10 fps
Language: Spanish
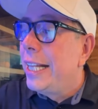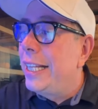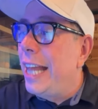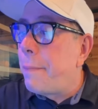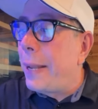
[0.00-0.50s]

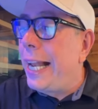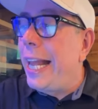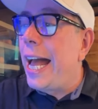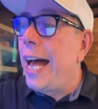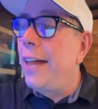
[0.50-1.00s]
de
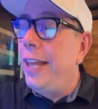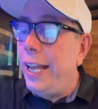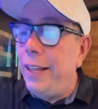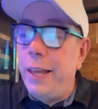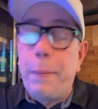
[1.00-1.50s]
pelea,
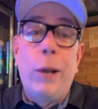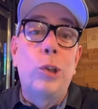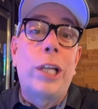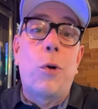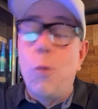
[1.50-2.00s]
de, de
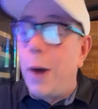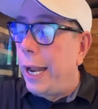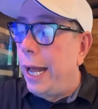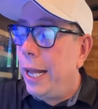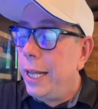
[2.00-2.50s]
pelota
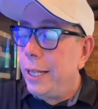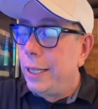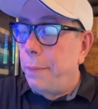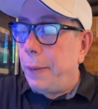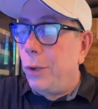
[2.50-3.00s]
cubana
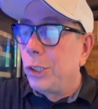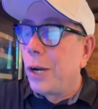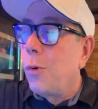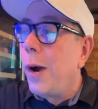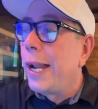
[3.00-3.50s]
de pelota
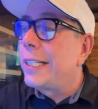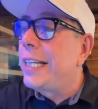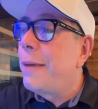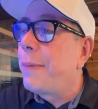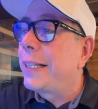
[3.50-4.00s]
cubana
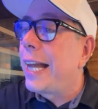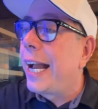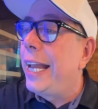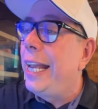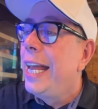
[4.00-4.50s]
siempre están
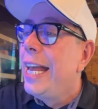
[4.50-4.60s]
ahí.